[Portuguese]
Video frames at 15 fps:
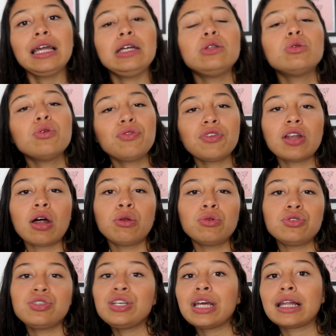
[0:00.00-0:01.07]
e no final do
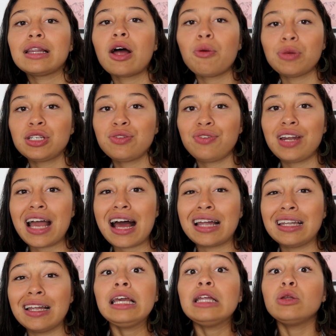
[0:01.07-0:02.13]
dia dá uma
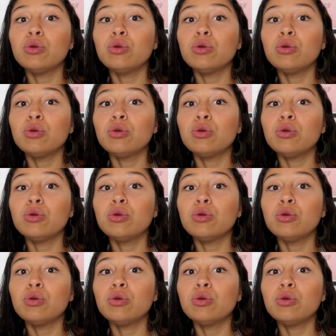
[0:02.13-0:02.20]
esfriada.